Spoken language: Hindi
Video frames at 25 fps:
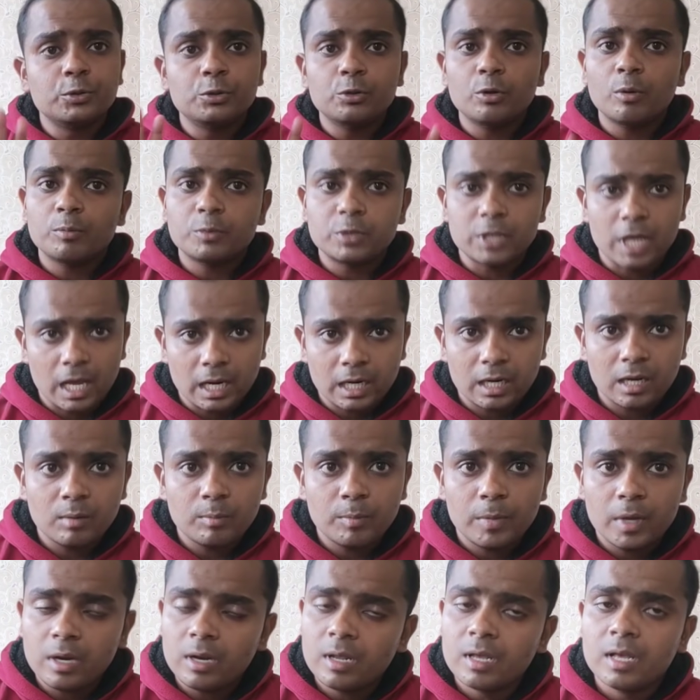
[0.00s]
यूट्यूब
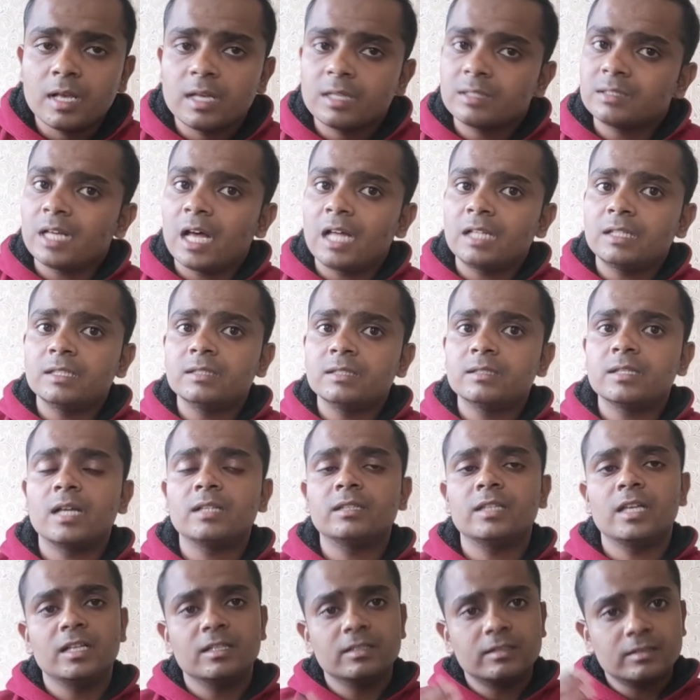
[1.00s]
चैनल पर साथ ही
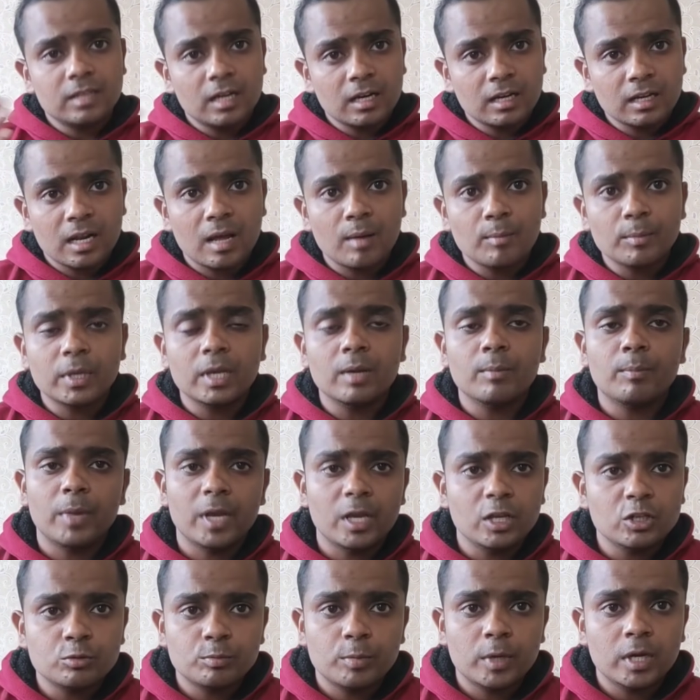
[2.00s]
साथ इंस्टाग्राम के
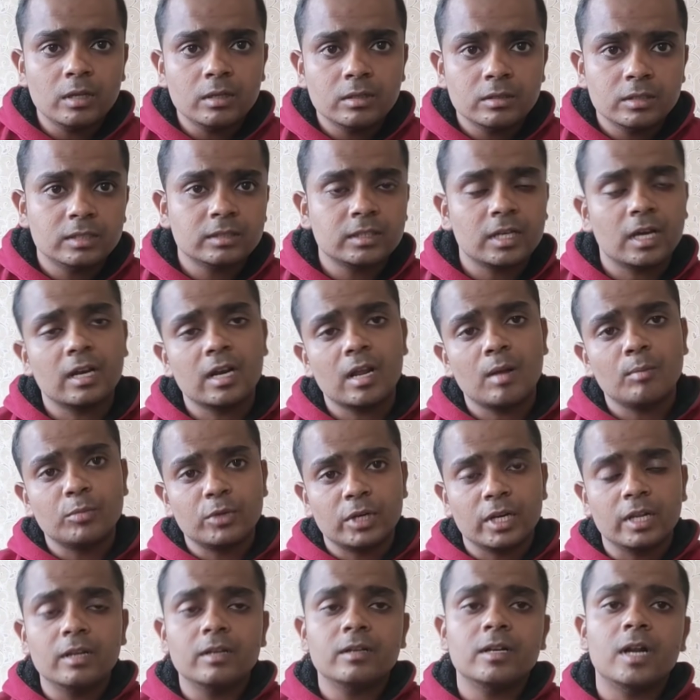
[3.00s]
पेज पर जिसका नाम
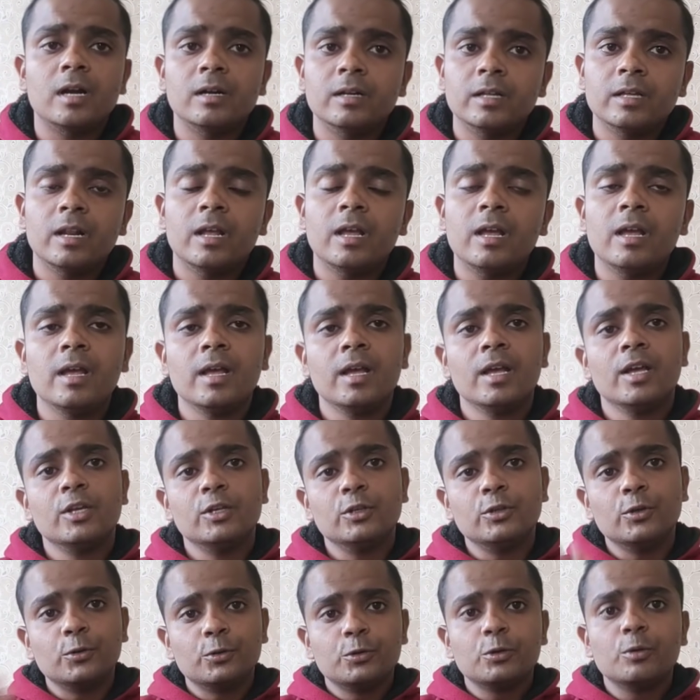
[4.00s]
ट्रेन राइडर है
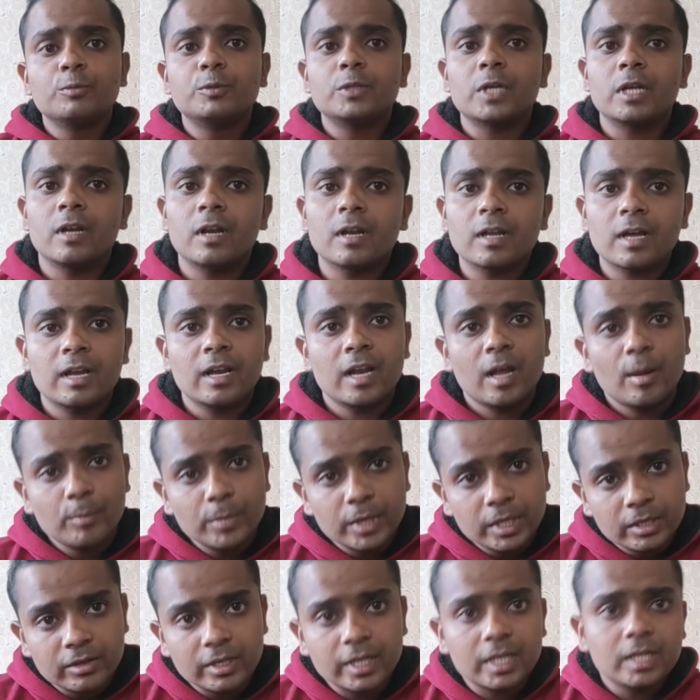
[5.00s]
यूट्यूब चैनल का
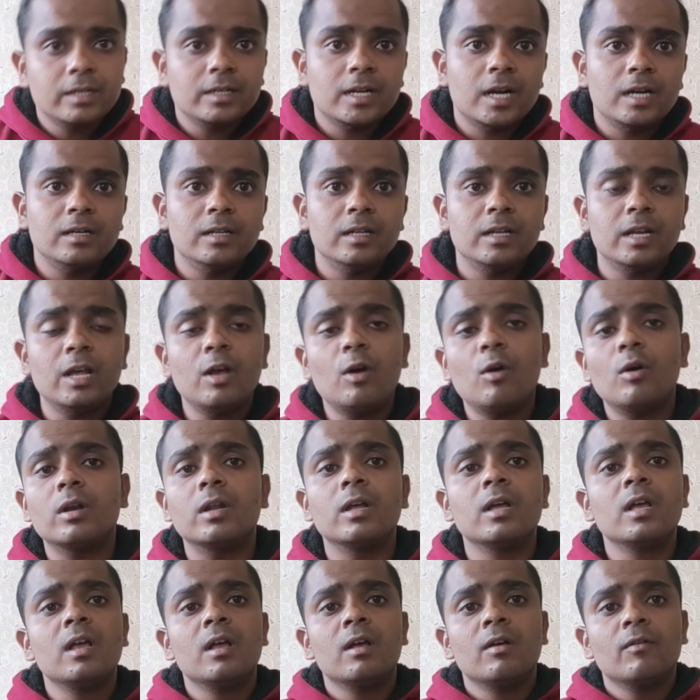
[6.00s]
नाम भी ट्रेन राइडर है
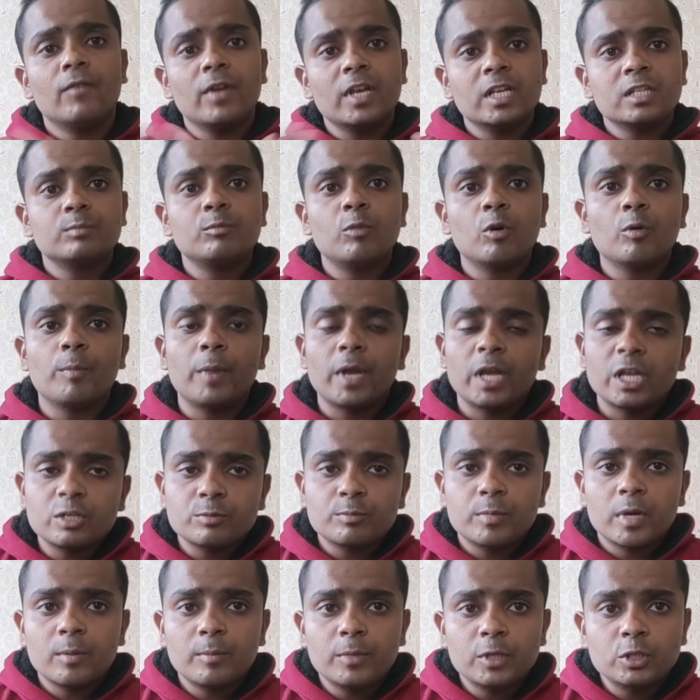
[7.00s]
और फेसबुक
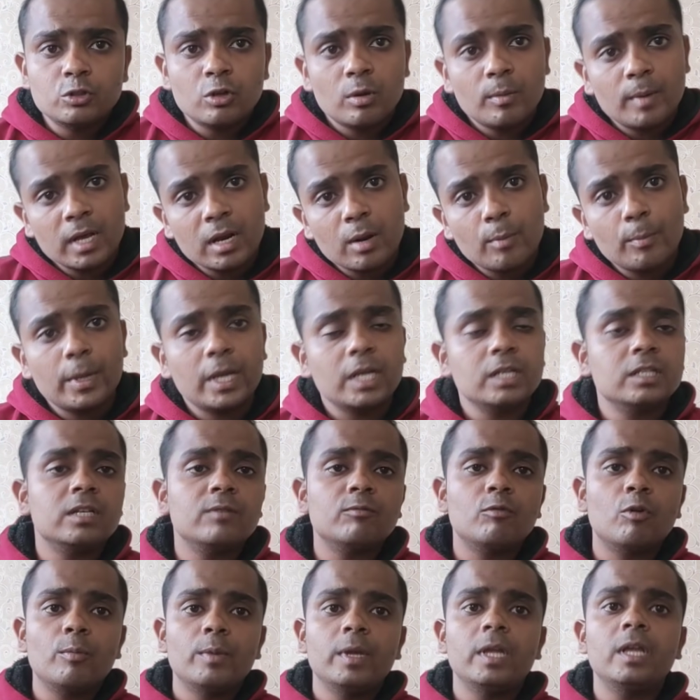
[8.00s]
पेज पर भी जो हमारा पेज
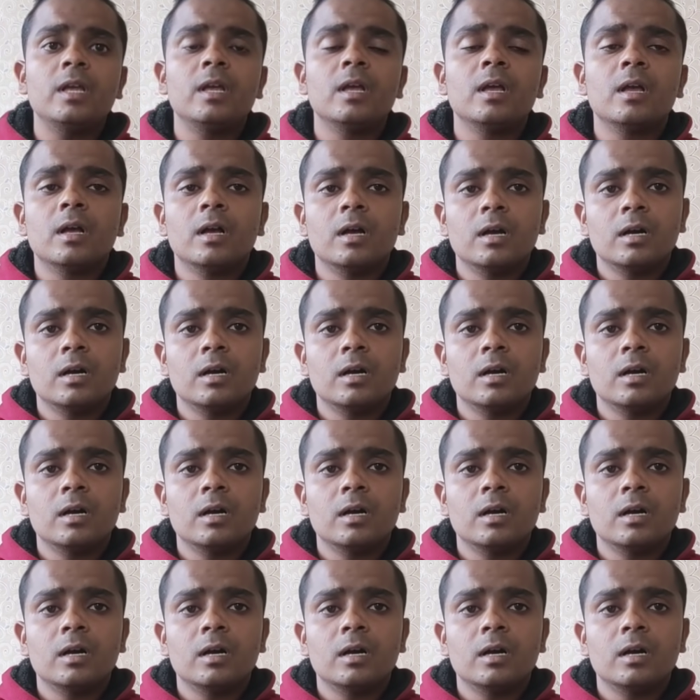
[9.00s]
है वो भी